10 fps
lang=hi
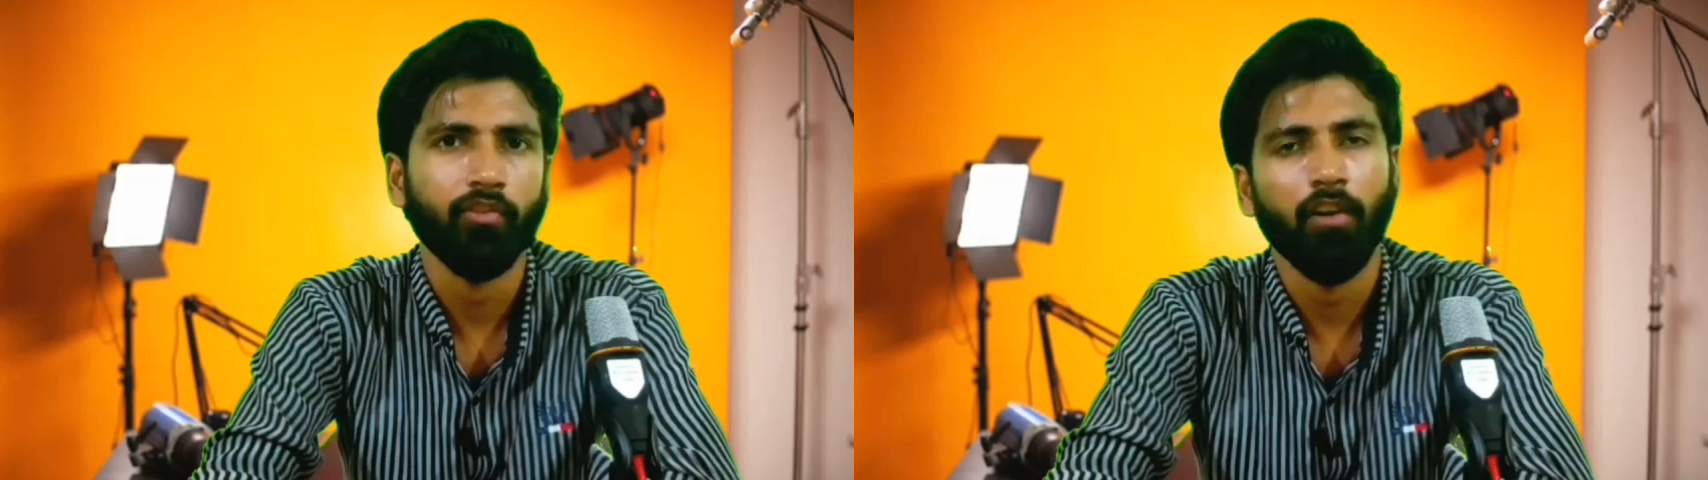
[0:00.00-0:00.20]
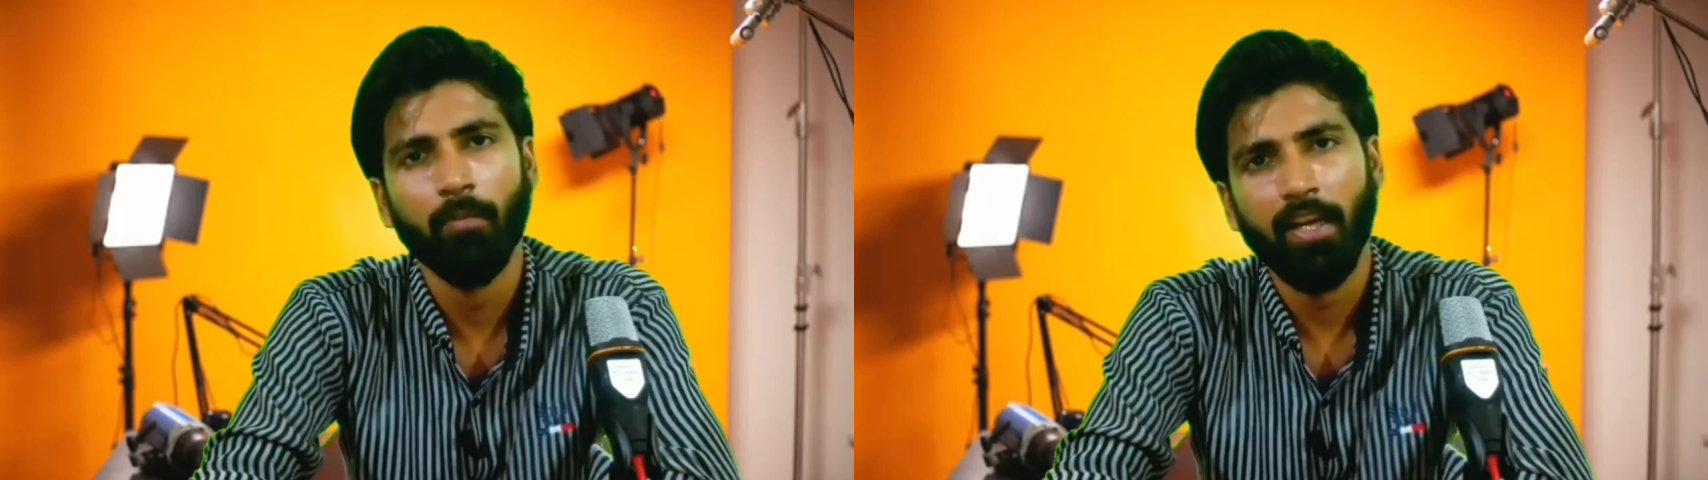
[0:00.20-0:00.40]

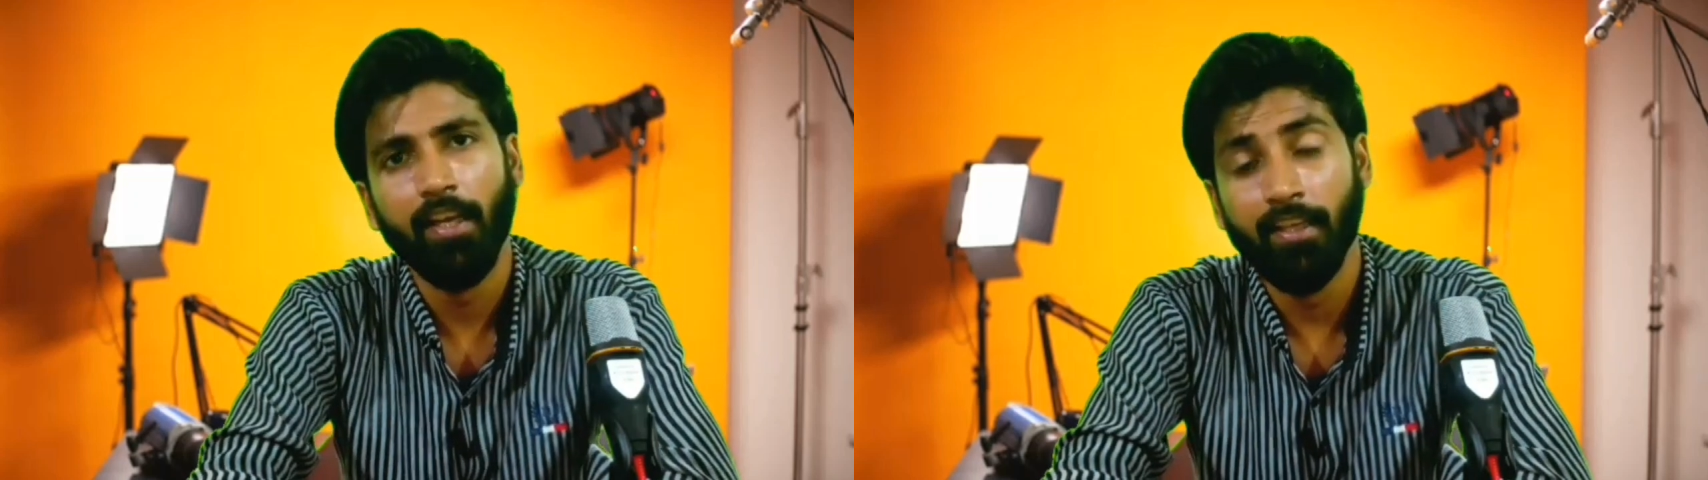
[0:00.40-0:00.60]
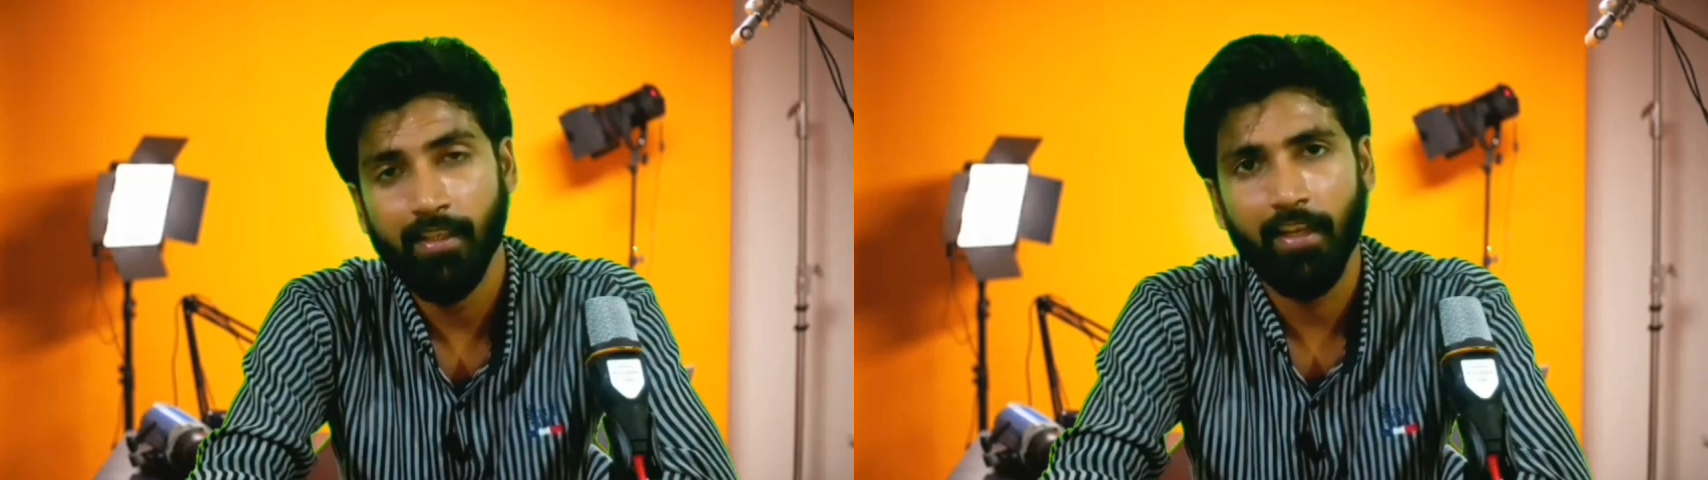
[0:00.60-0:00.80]
जो हमारे
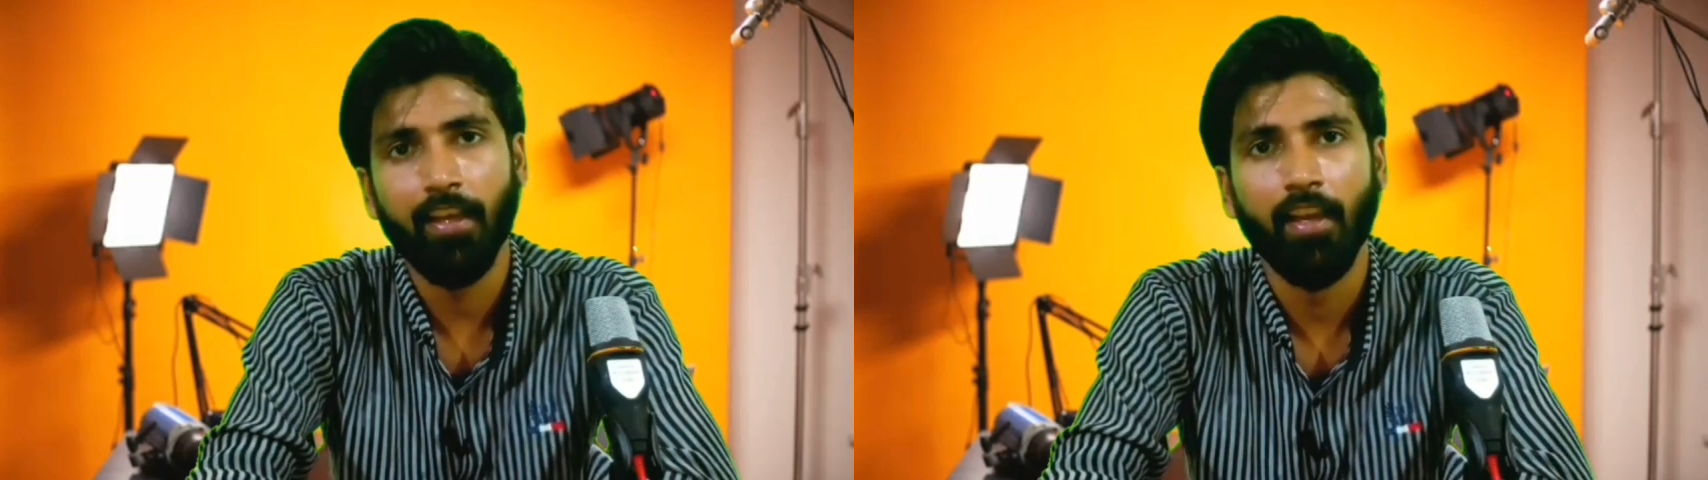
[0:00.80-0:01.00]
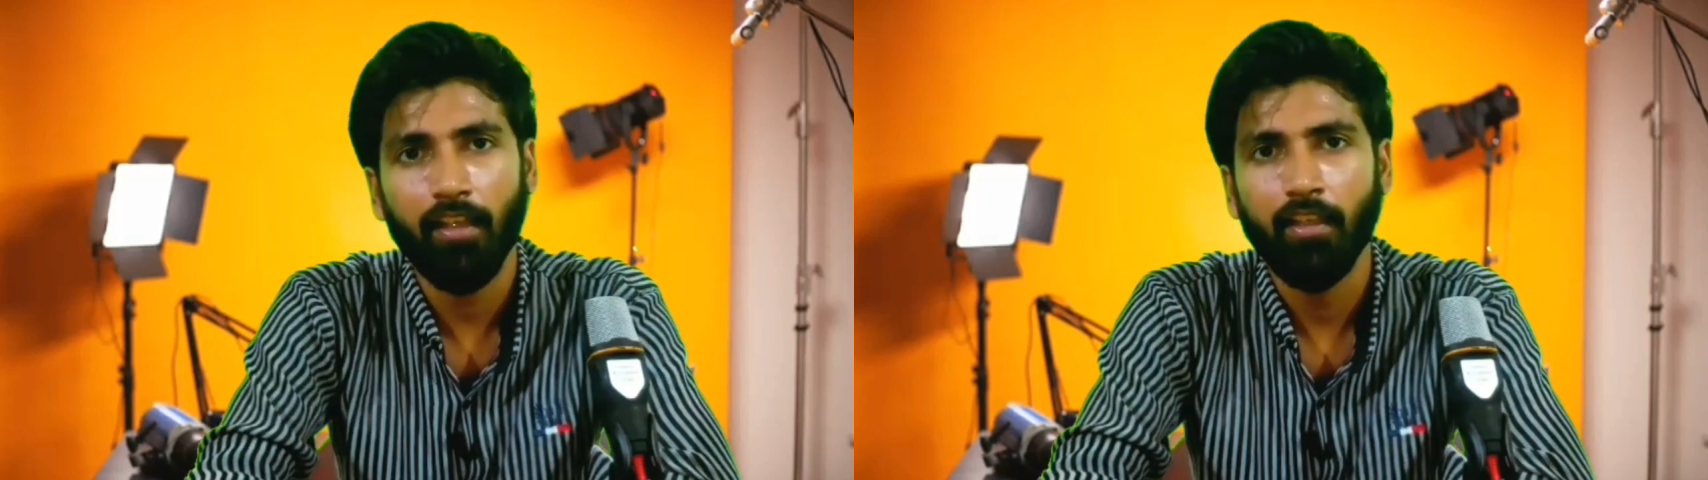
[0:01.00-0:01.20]
हिस्से के
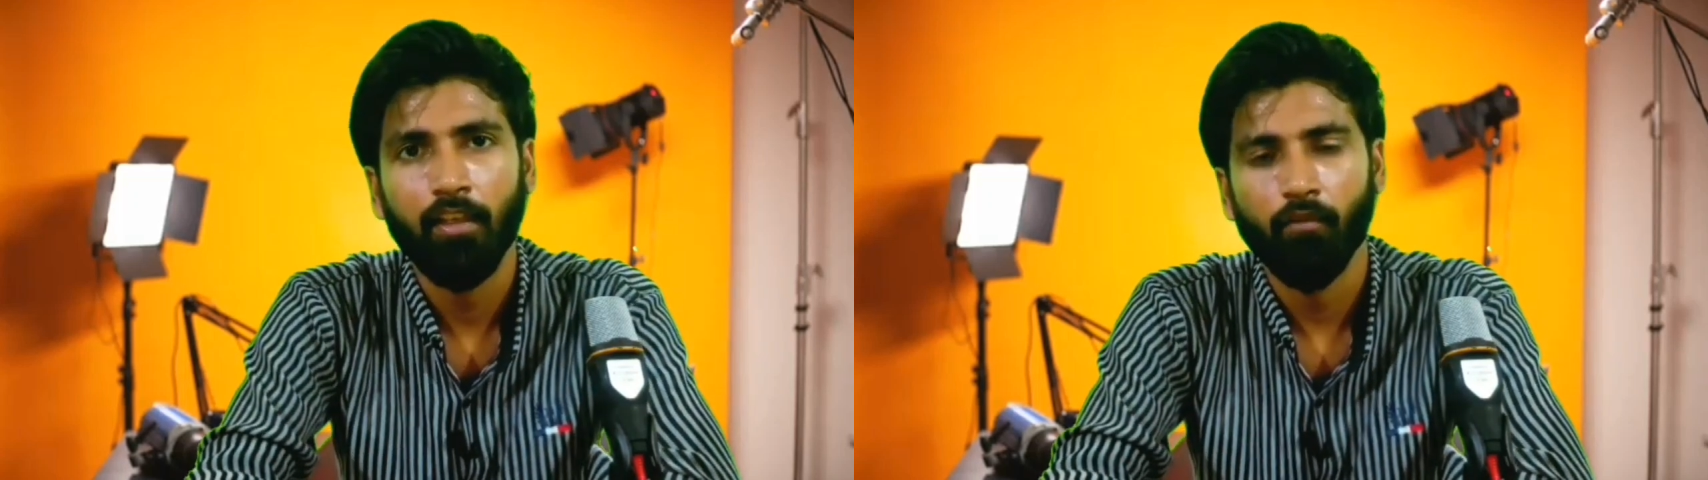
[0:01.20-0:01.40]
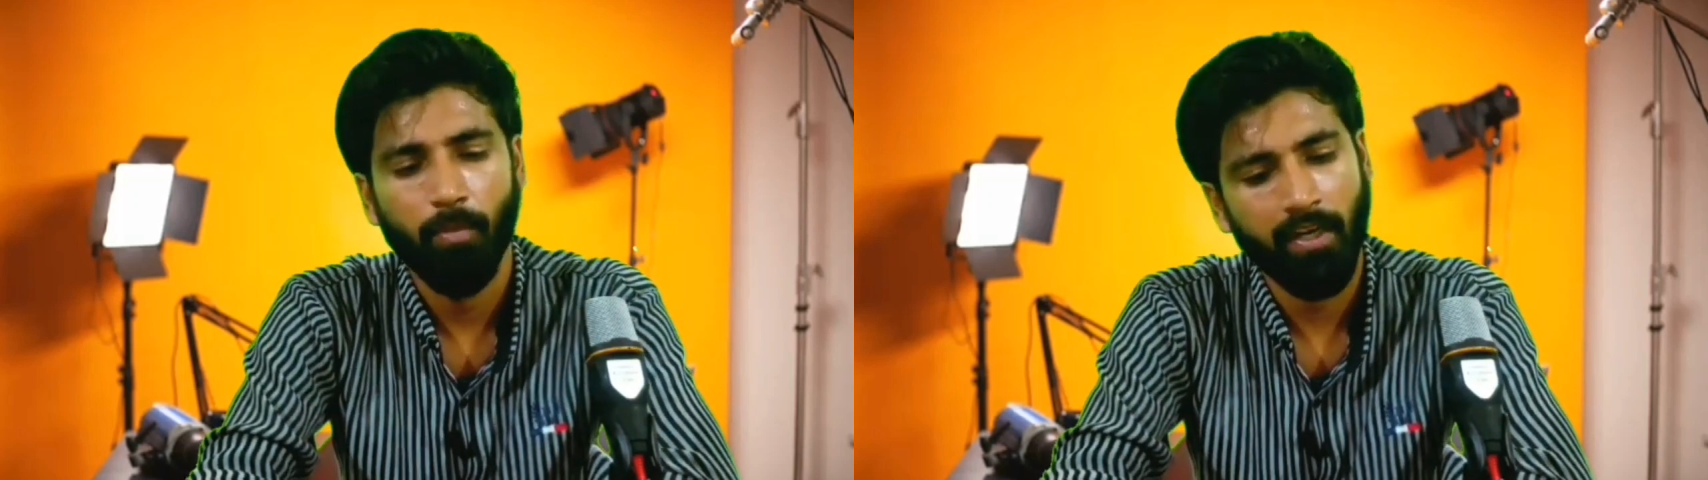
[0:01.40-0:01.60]

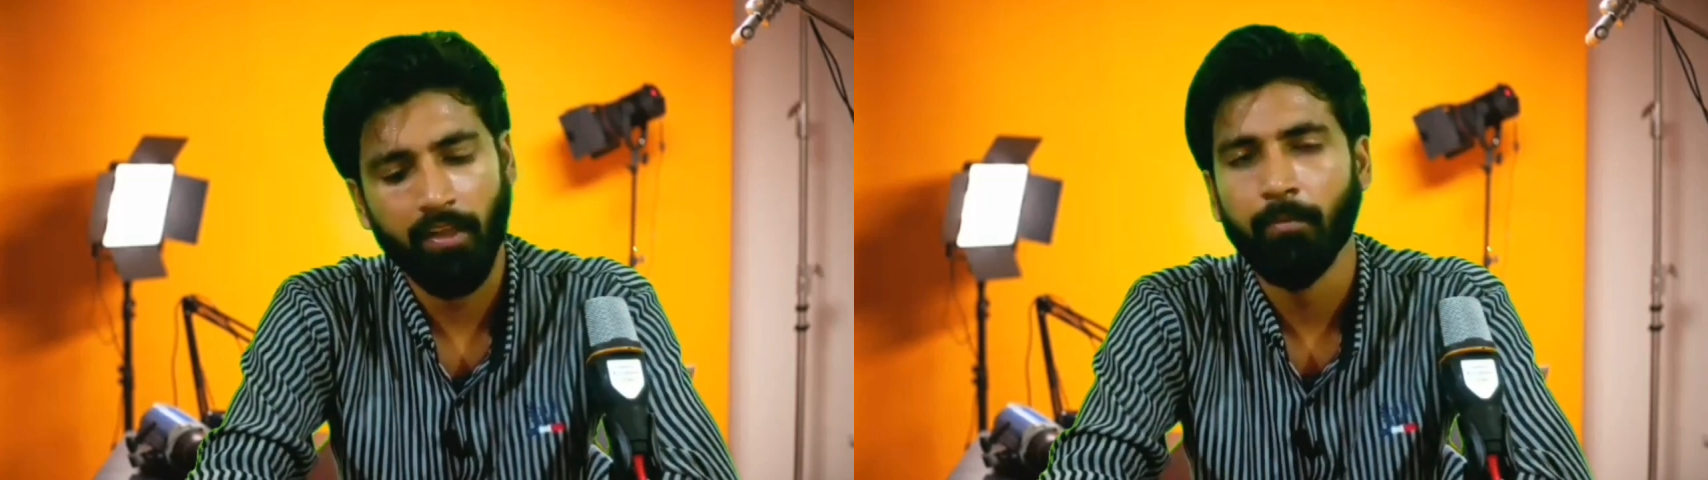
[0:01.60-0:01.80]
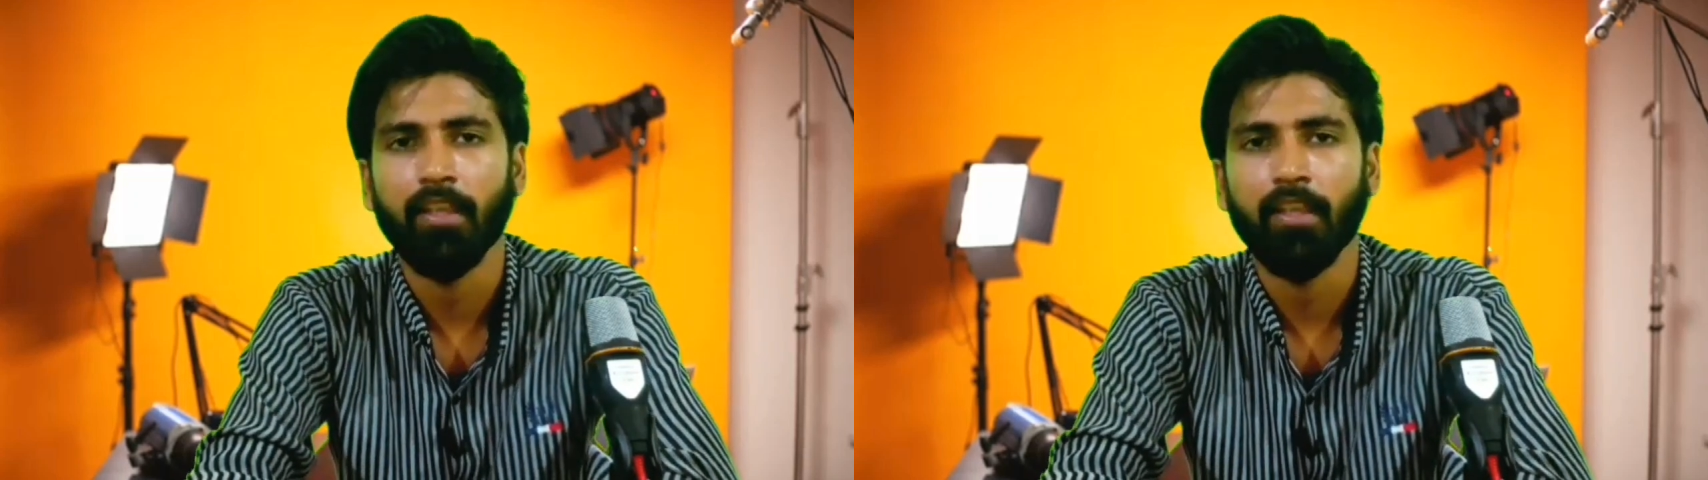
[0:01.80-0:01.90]
हैं वो भारत हमें